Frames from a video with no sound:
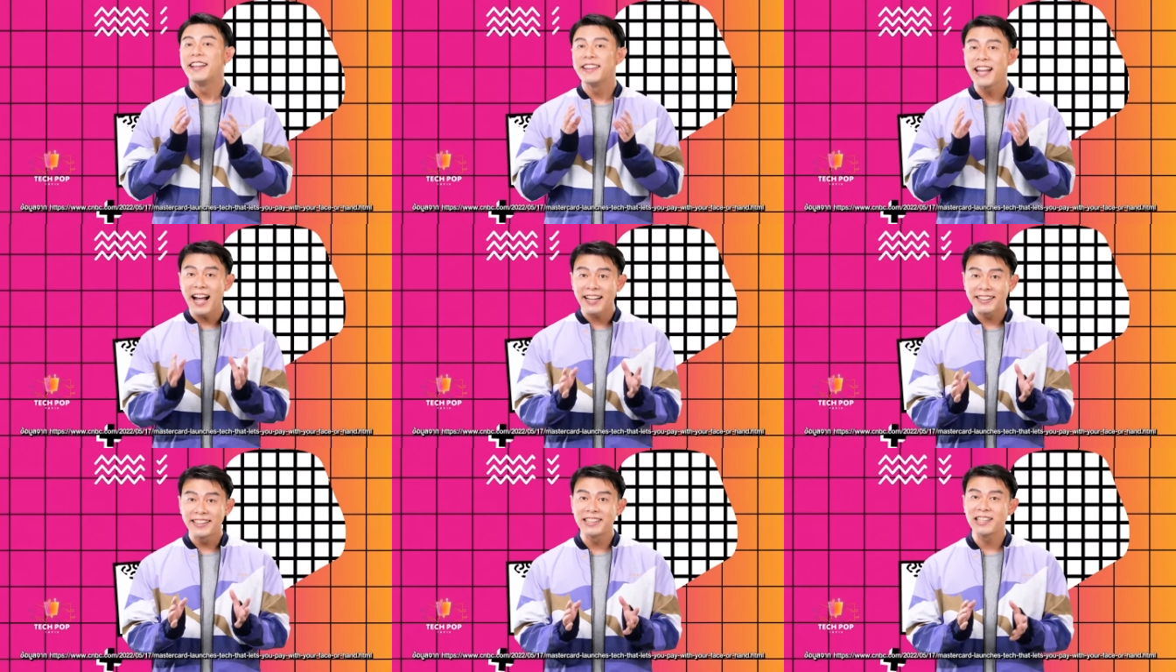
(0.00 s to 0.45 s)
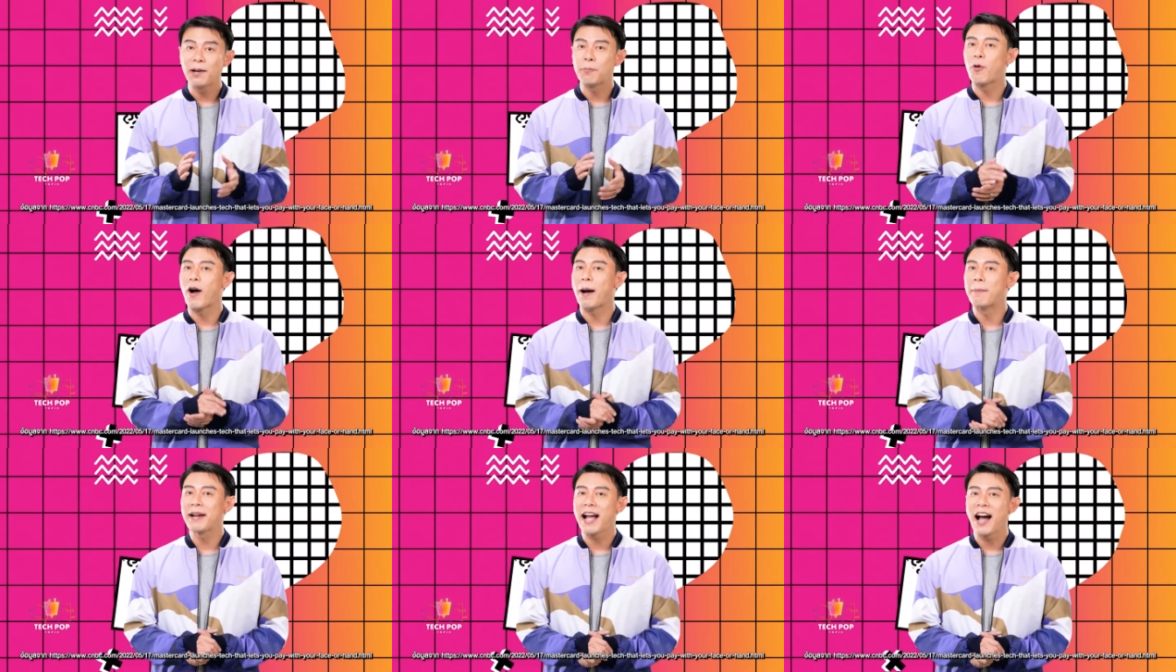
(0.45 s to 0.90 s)
น่าทึ่ง
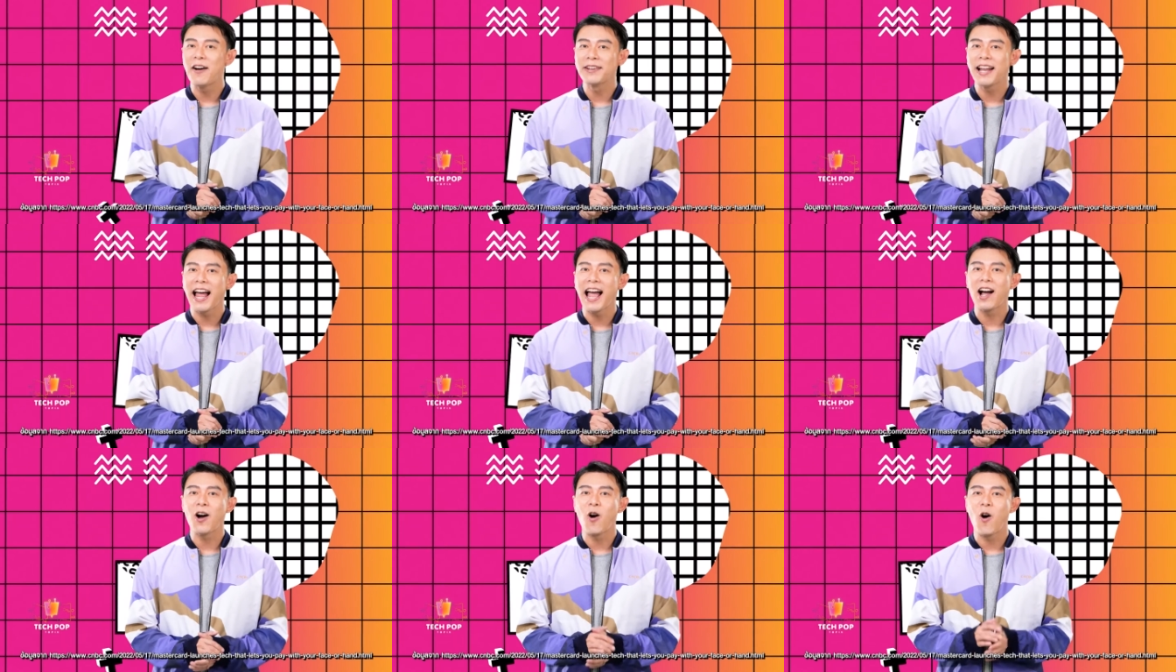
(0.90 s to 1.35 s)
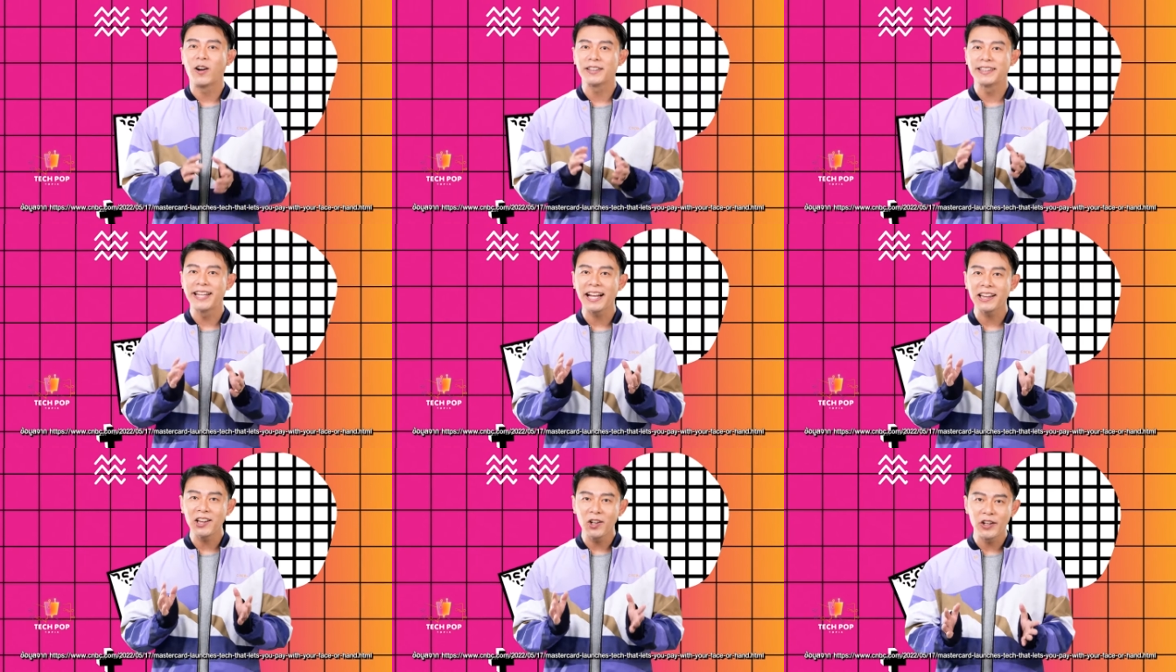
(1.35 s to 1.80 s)
กับความก้าวหน้าของ
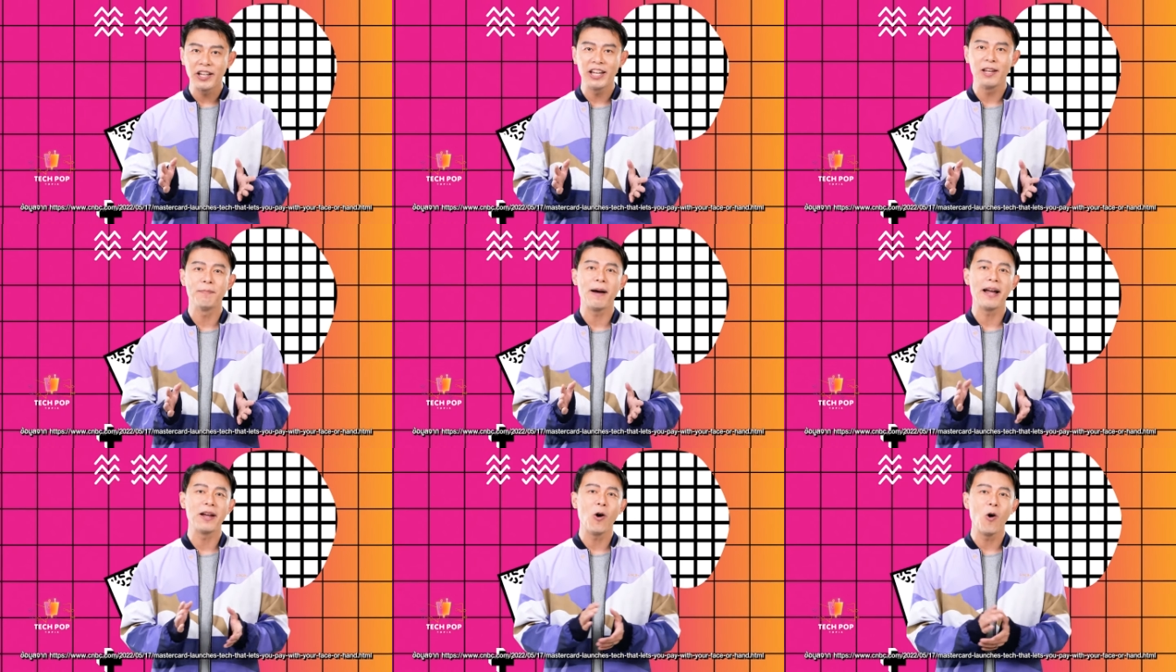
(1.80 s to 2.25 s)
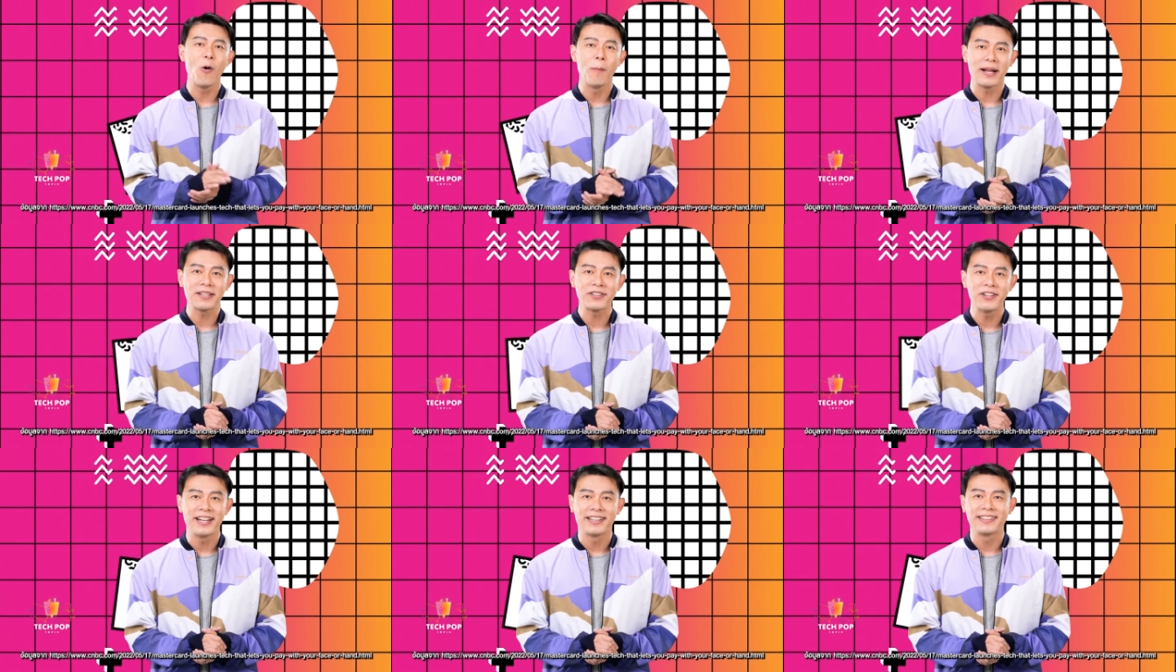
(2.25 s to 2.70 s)
เทคโนโลยีไบโอ
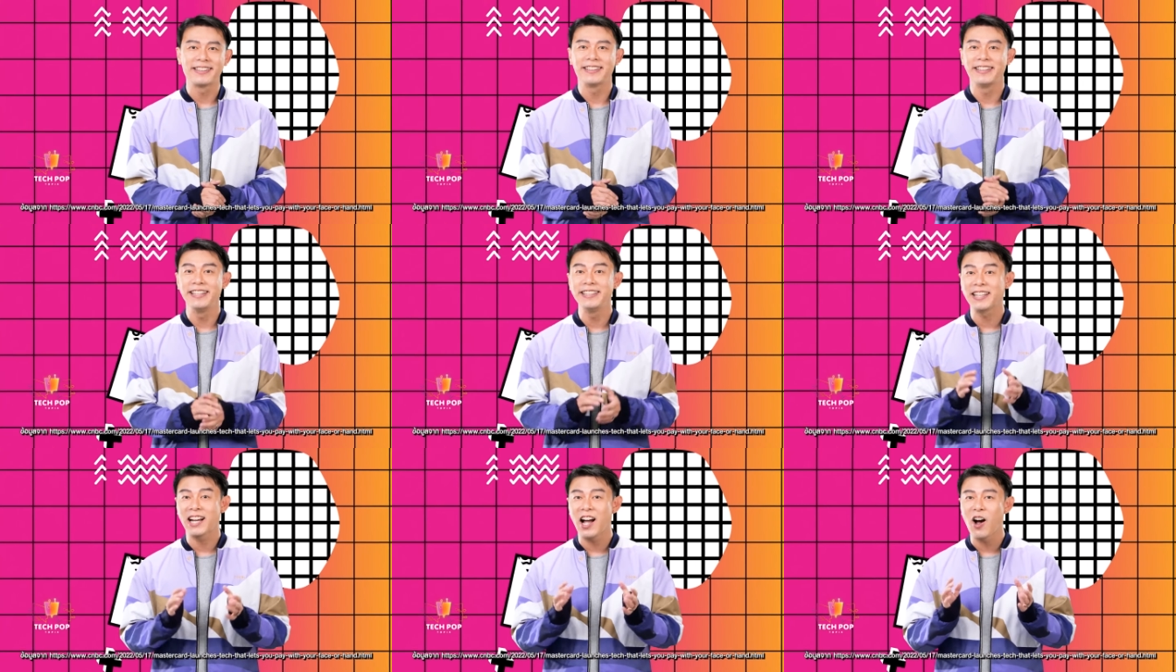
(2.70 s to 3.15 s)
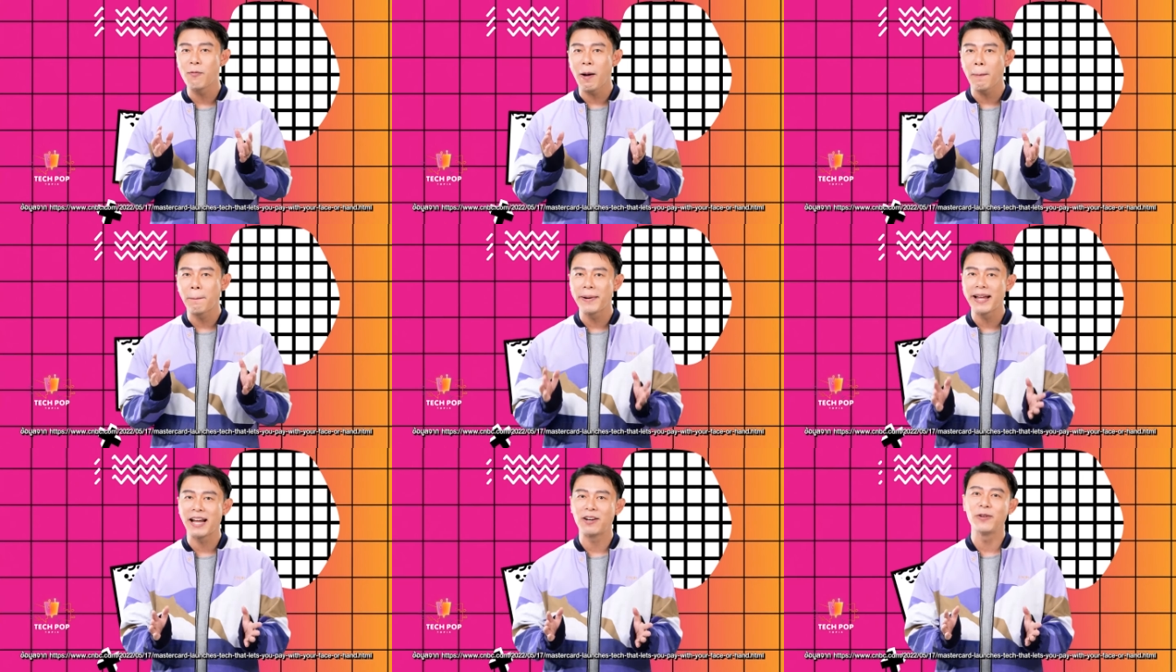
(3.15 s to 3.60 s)
เมตริกที่จะเข้า
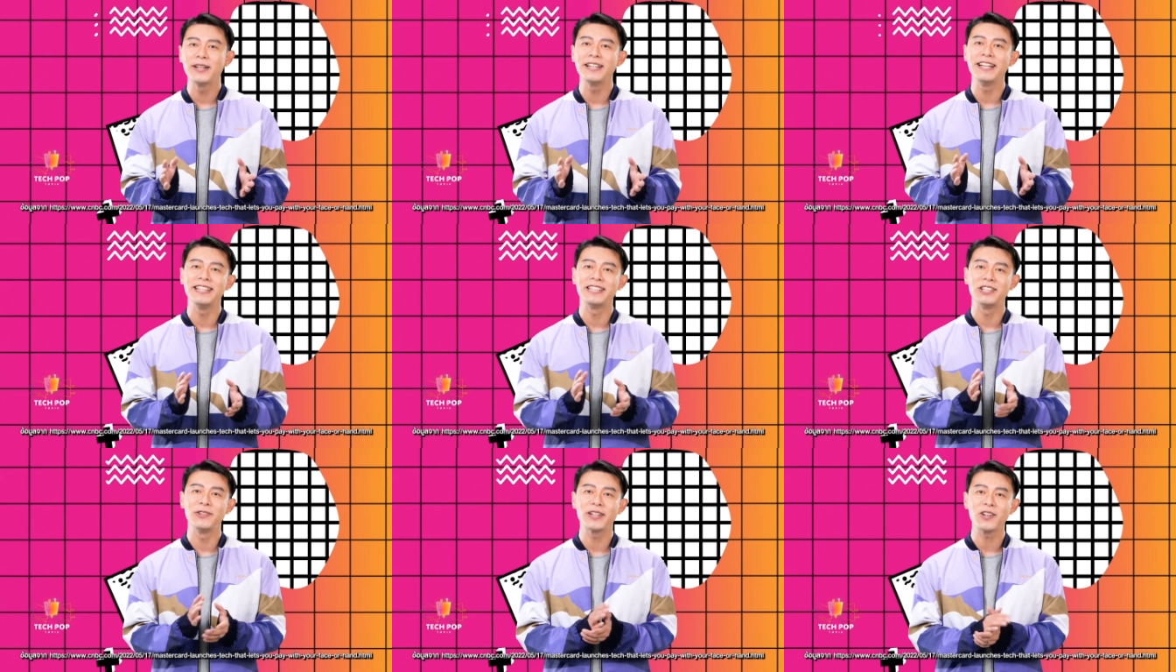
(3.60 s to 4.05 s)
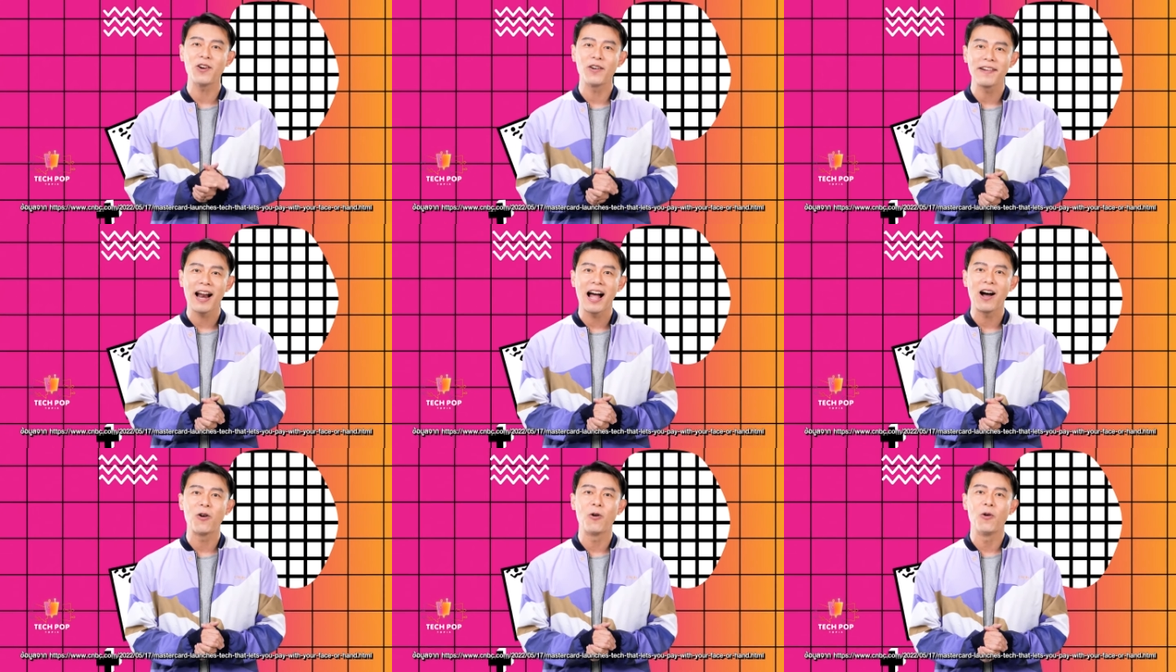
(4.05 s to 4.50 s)
มาเปลี่ยนวิถีชีวิตข
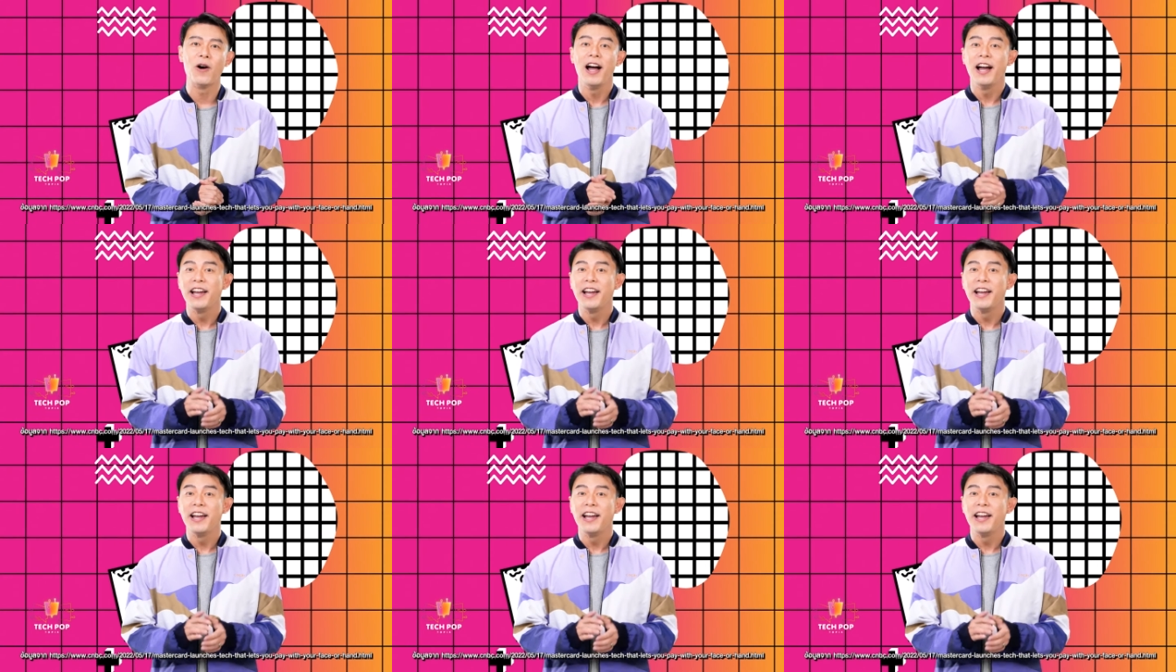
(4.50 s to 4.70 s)
องเรา